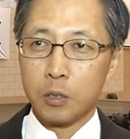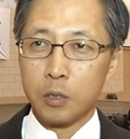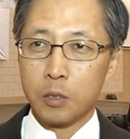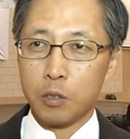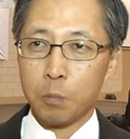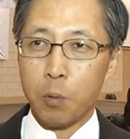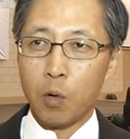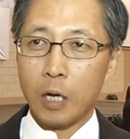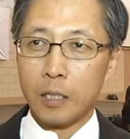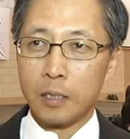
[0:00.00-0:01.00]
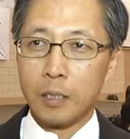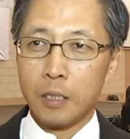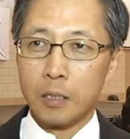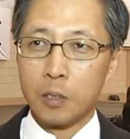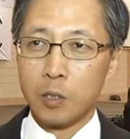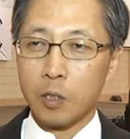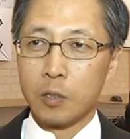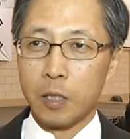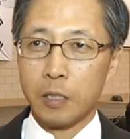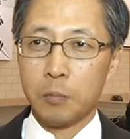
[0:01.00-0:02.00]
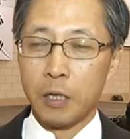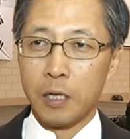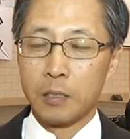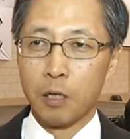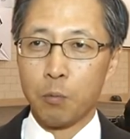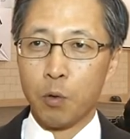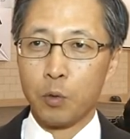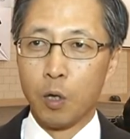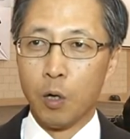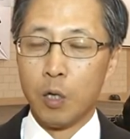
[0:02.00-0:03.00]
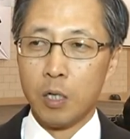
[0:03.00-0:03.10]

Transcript: 그 극복한 그런 데 의미가 있다고 보고요.